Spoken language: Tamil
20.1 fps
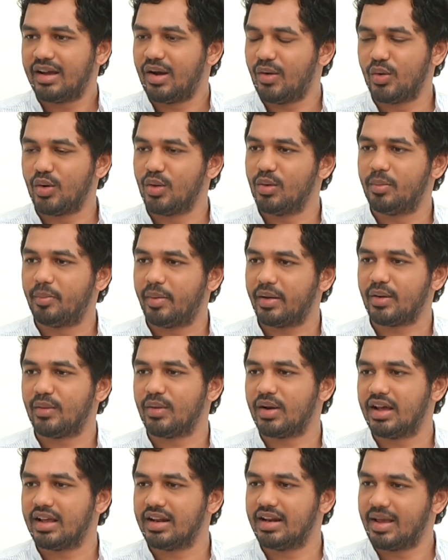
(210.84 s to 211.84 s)
அவ்வளோ
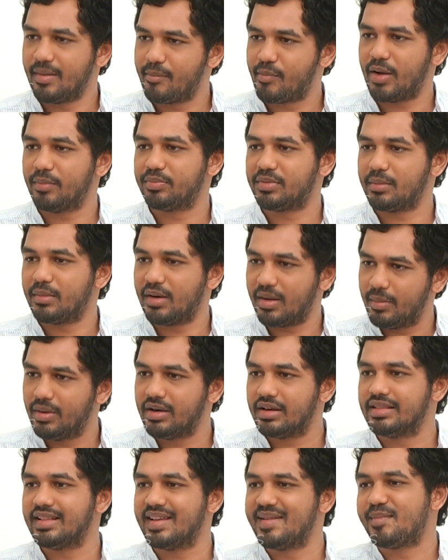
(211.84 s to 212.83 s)
பரவாயில்ல இல்லை இப்பாப் தமிழா
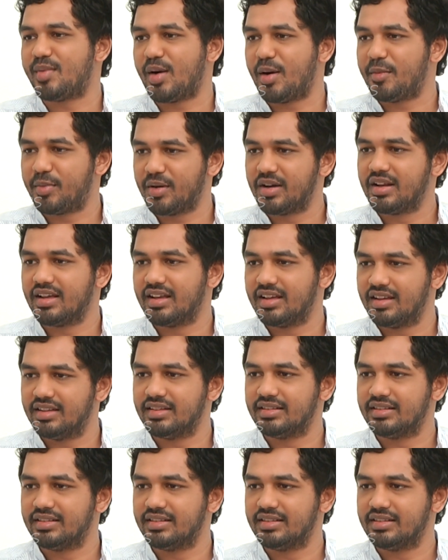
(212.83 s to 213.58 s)
மட்டும்தான் இப்பாப்னு